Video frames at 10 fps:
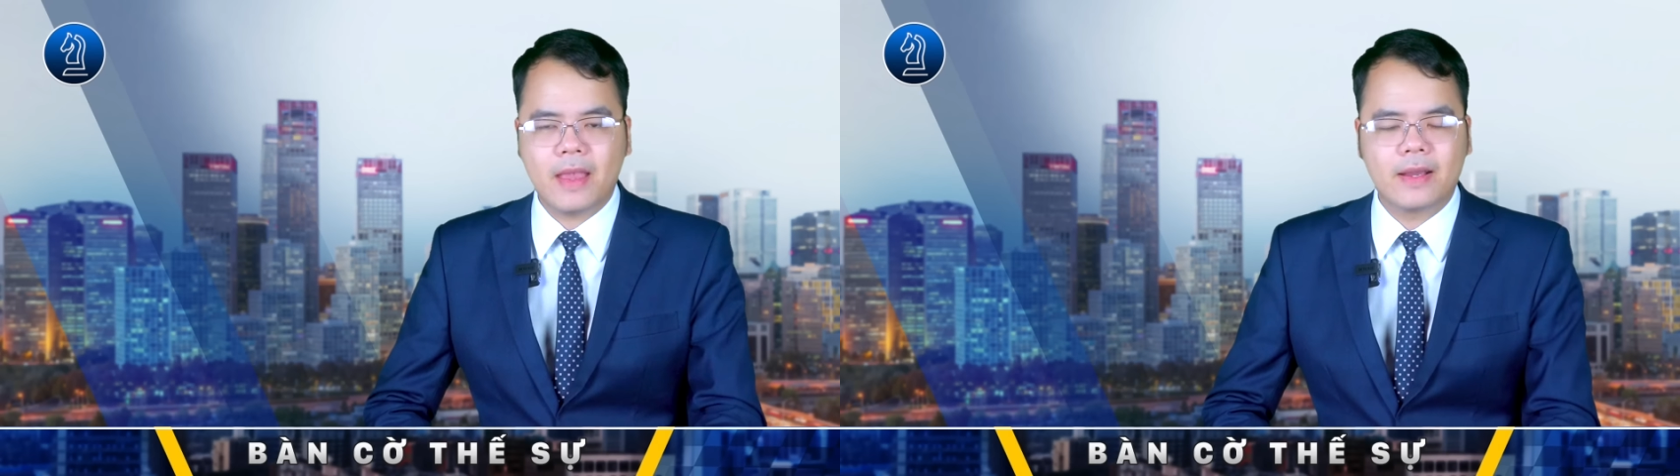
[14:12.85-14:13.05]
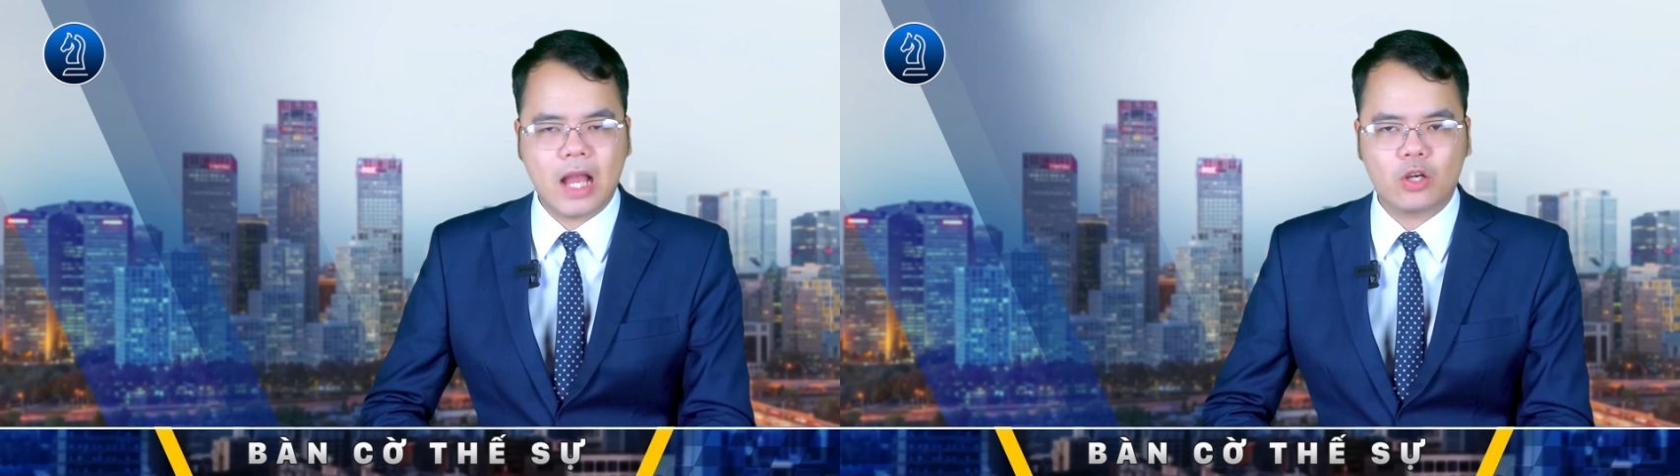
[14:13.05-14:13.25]

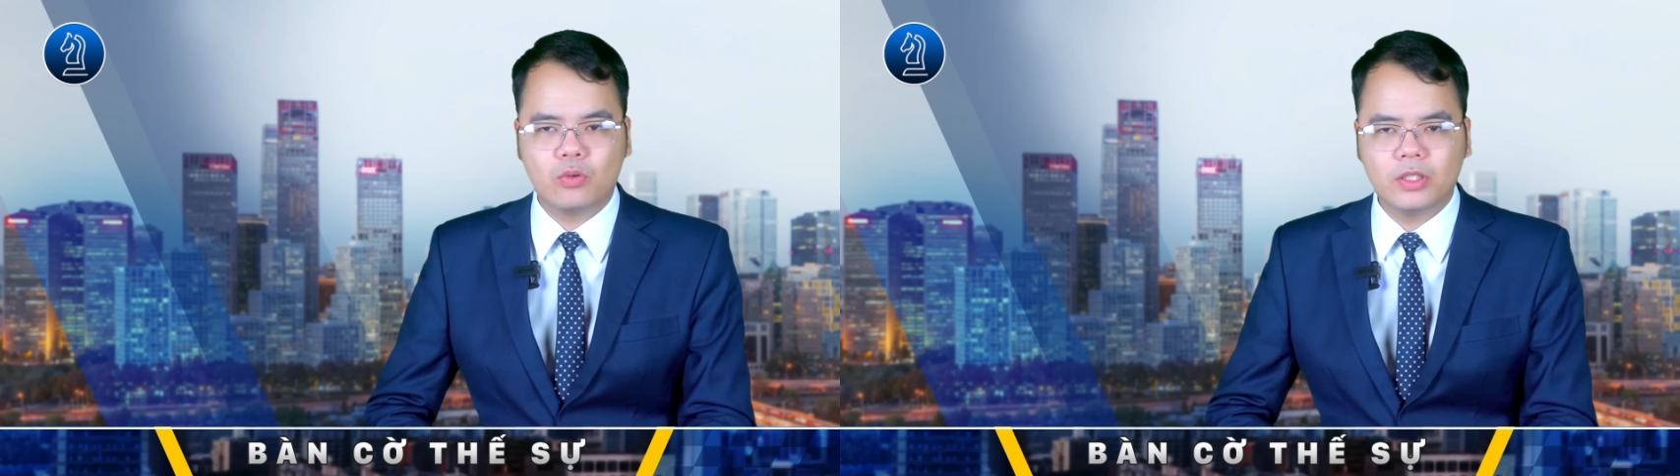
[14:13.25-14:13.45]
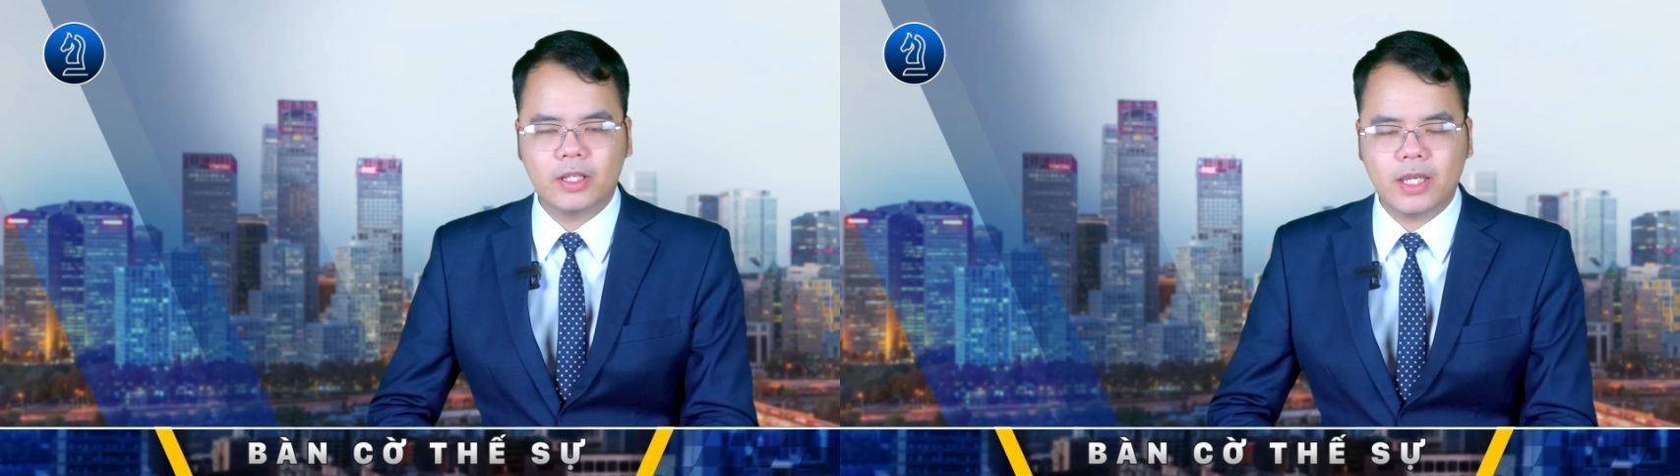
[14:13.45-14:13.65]
Nga
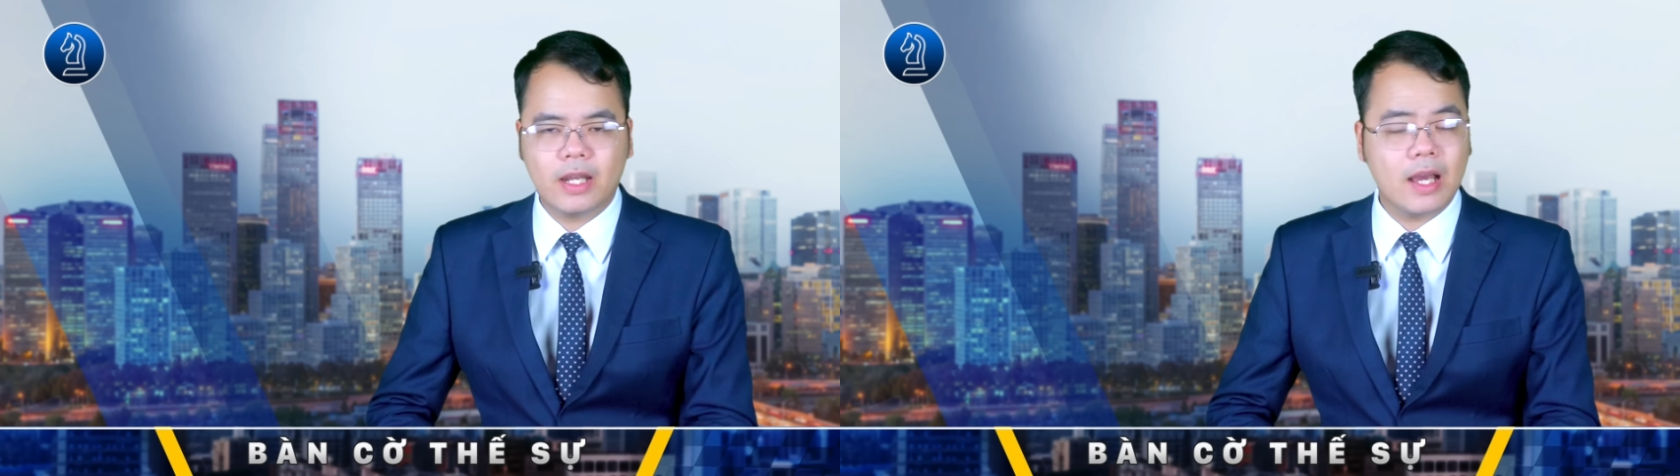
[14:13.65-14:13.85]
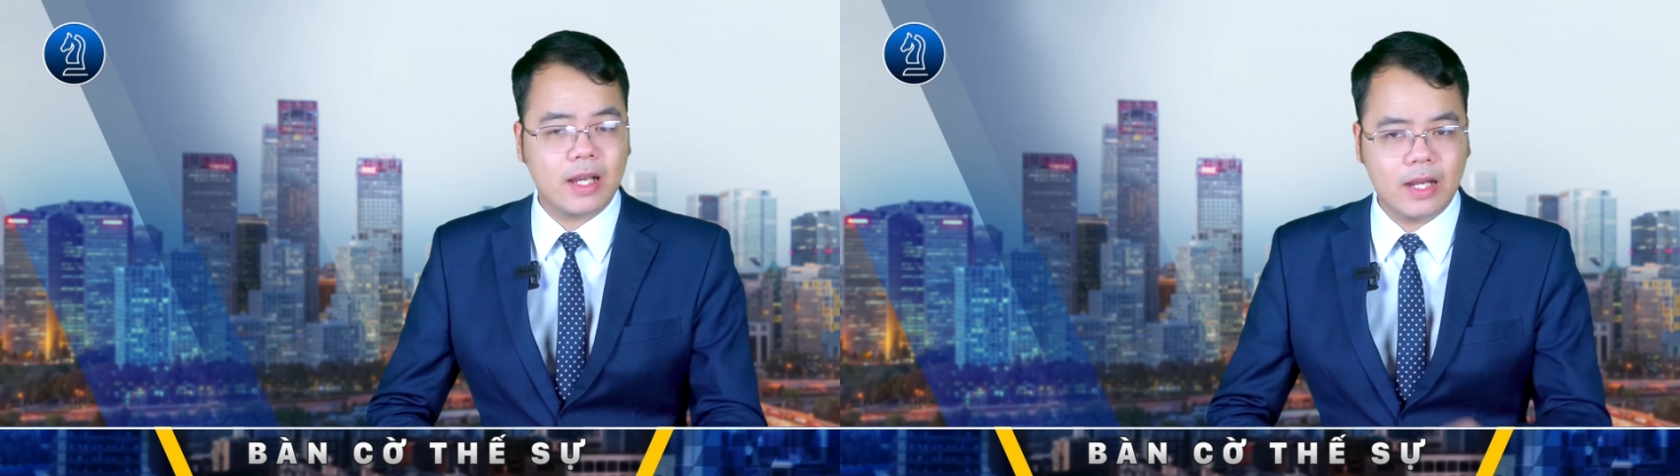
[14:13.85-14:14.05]
cũng dự kiến
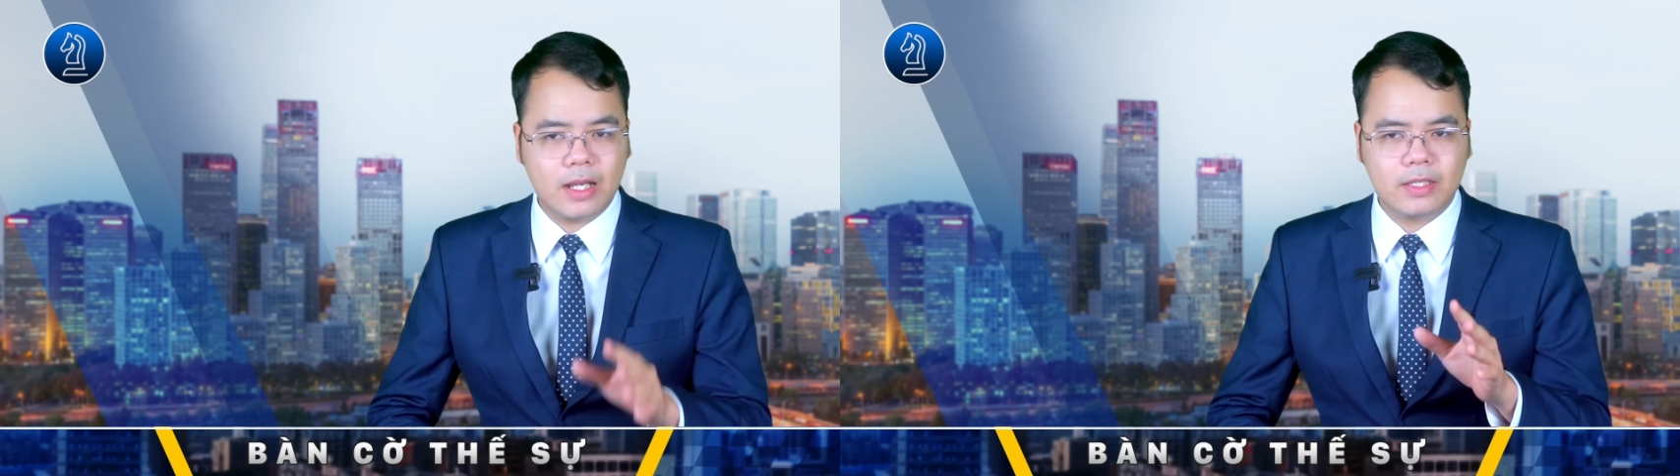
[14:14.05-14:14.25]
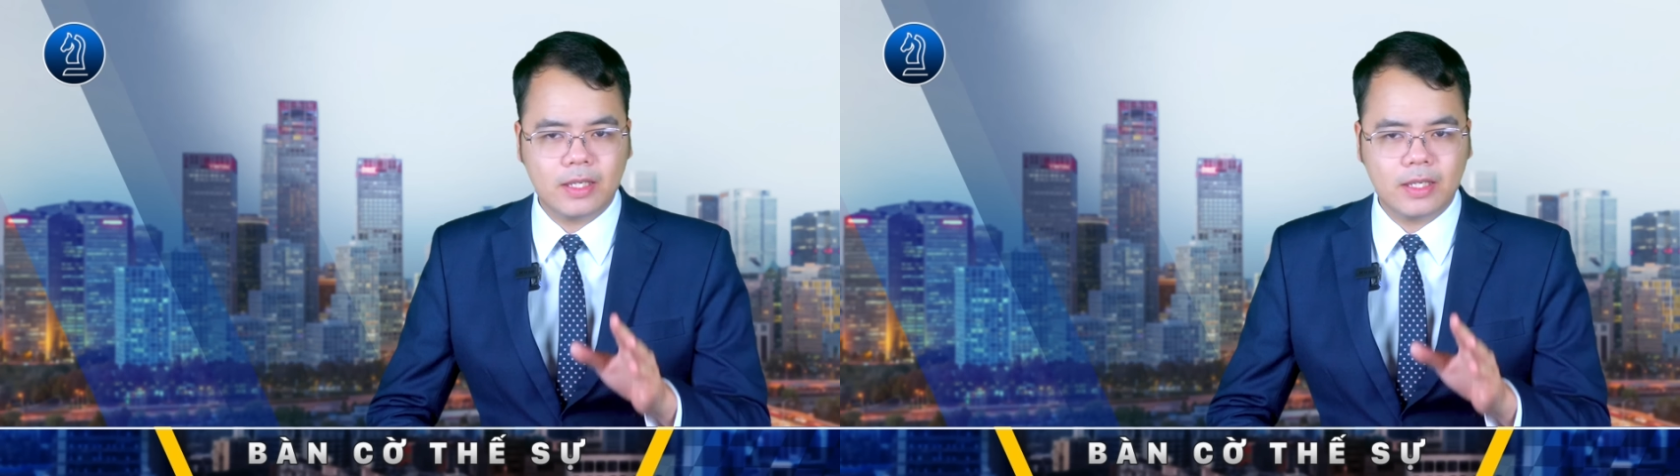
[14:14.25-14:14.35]
là khả năng